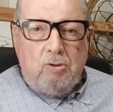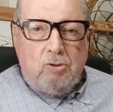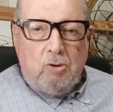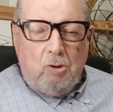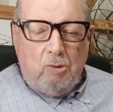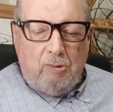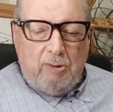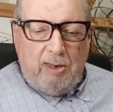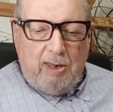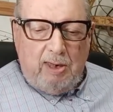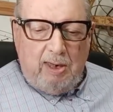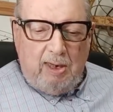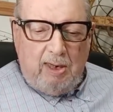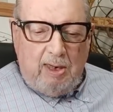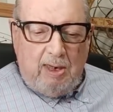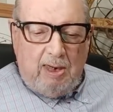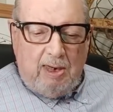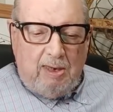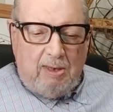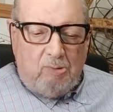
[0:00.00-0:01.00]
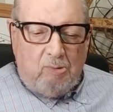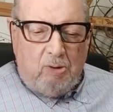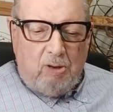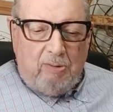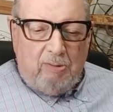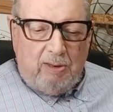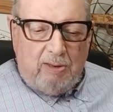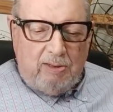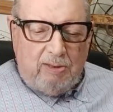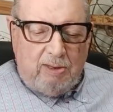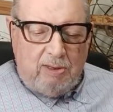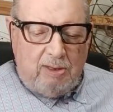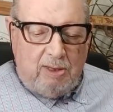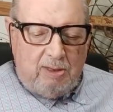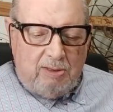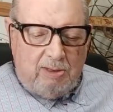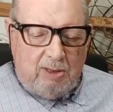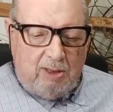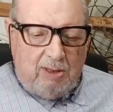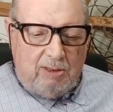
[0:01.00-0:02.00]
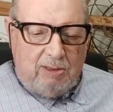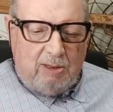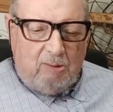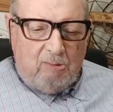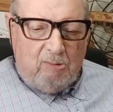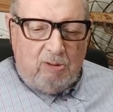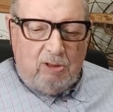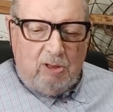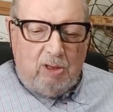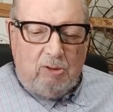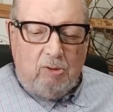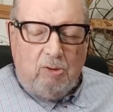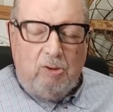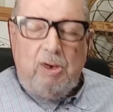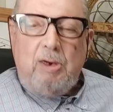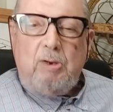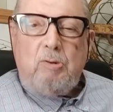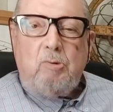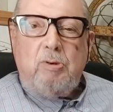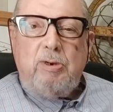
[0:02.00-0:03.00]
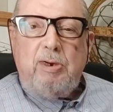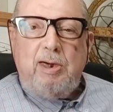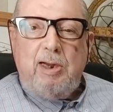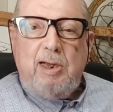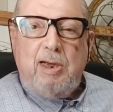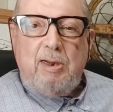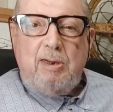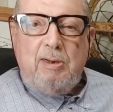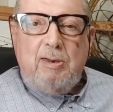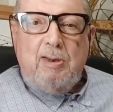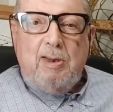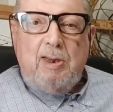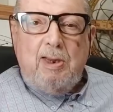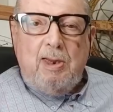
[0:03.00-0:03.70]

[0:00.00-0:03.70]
sobre la nueva enseñanza que estamos dando en la escuela